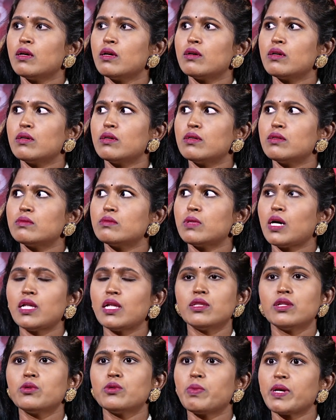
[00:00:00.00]
uh,
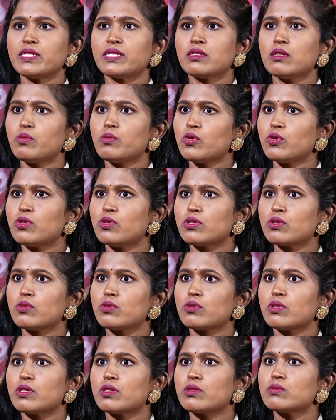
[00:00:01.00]
అందరూ పైసలు
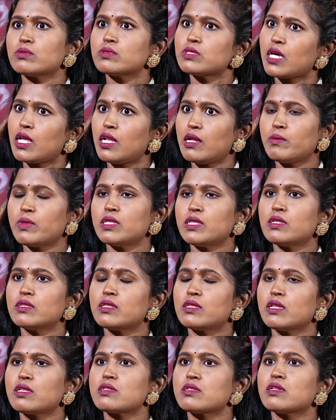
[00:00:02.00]
పోగొట్టుకున్నారు చాలామంది
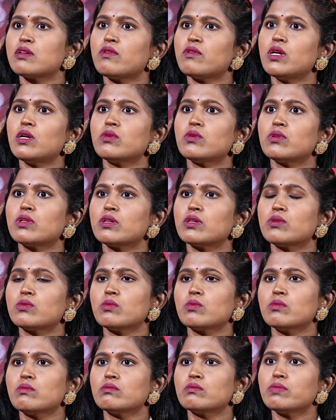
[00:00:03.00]
తెలిసిన వాళ్ళు ఉన్నారు
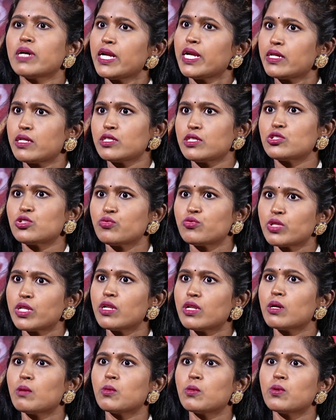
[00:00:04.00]
బయట నుంచి
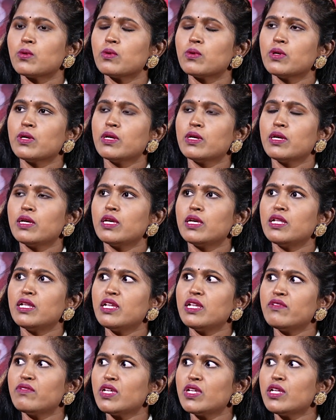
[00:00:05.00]
విన్నాము
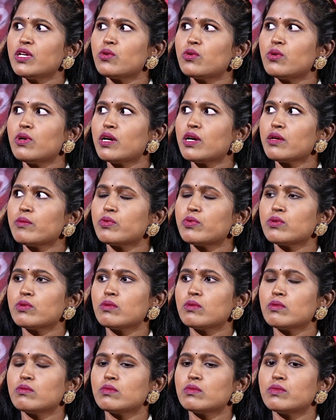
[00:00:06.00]
ఇన్ని విని కూడా ఇప్పుడు
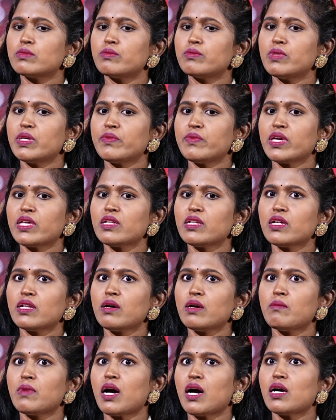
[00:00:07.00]
మేము
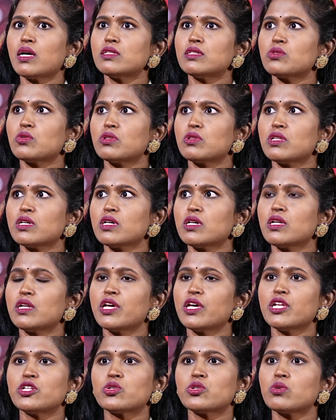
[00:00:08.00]
ఏదైనా మా సొంతంగా
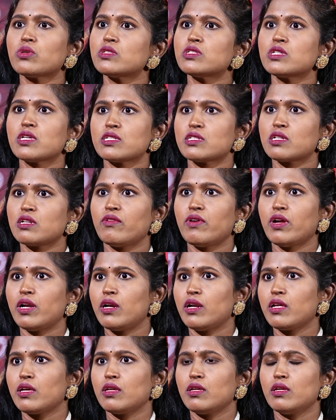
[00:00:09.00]
నేర్చుకొని చేసినవే
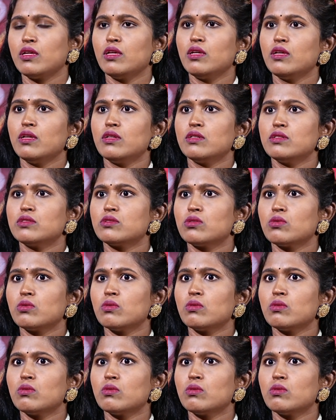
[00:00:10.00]
అండి సో